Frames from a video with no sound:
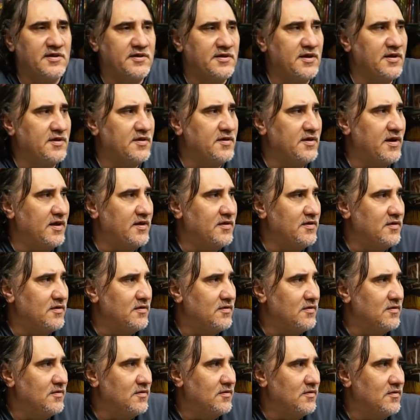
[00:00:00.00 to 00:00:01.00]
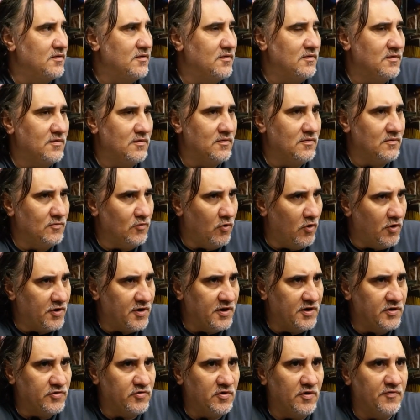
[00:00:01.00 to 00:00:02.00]
ilk getiren Hı hı.
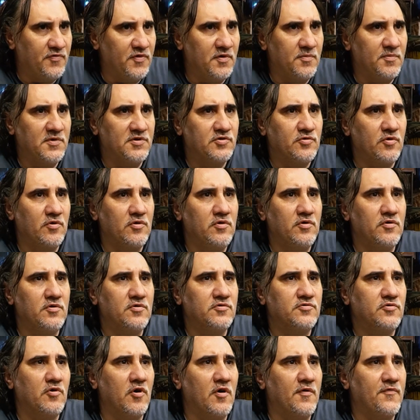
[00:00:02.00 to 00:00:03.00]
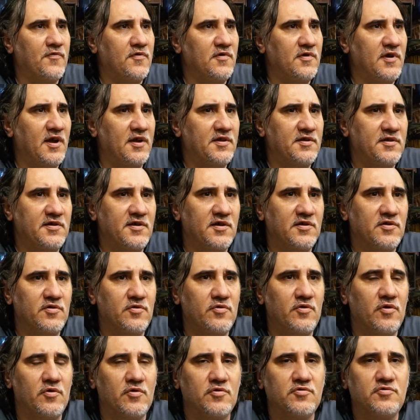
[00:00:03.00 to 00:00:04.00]
Organizatör firması oluyoruz. Orphan Land'i
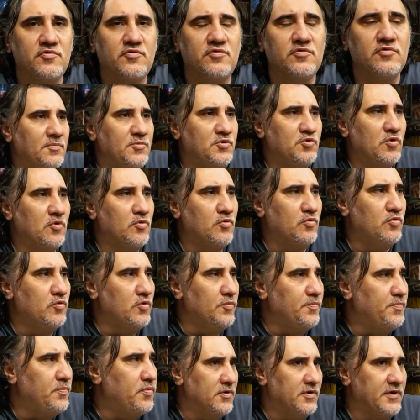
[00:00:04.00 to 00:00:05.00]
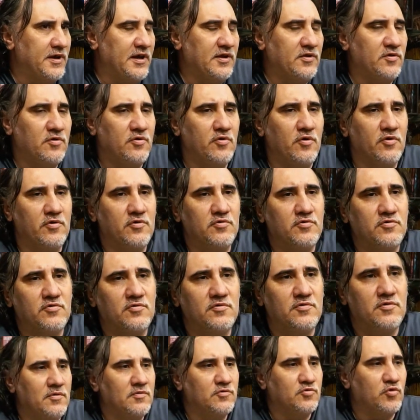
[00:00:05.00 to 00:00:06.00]
getiriyoruz. Birçok grup
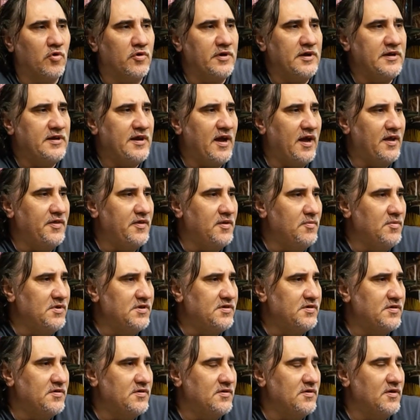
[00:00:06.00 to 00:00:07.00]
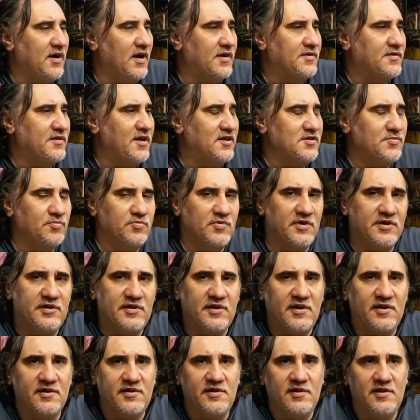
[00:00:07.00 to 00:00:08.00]
getiriyoruz. Sonra kendimiz Atlantis
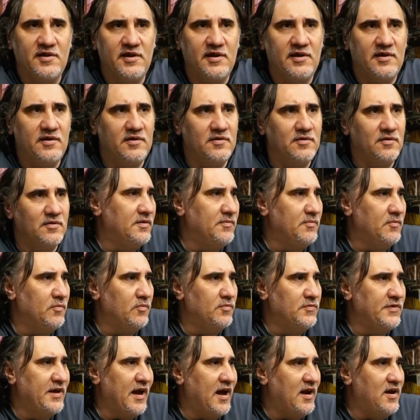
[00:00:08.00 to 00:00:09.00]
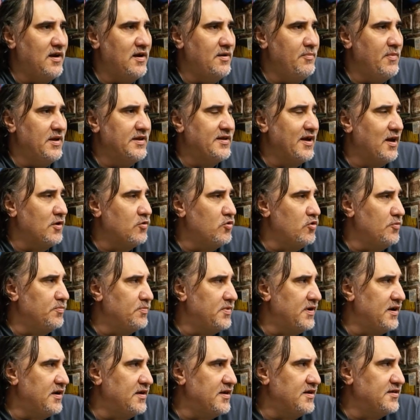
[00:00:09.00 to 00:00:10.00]
etiketiyle yerli metal
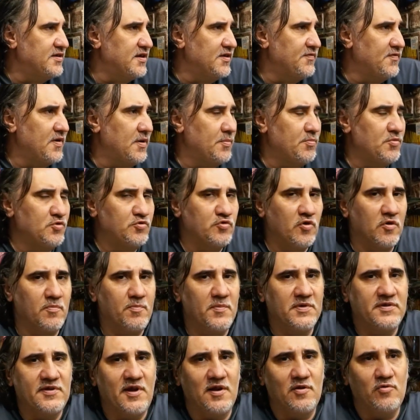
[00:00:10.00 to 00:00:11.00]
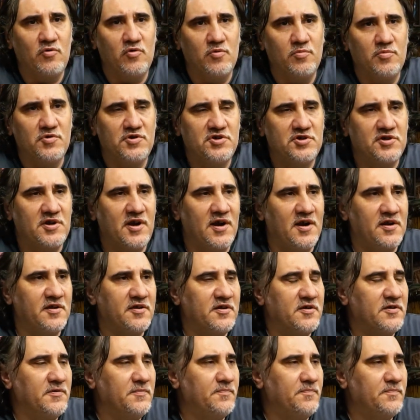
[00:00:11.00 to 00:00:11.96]
gruplarına destek verip birçok metal grubunu çıkardık.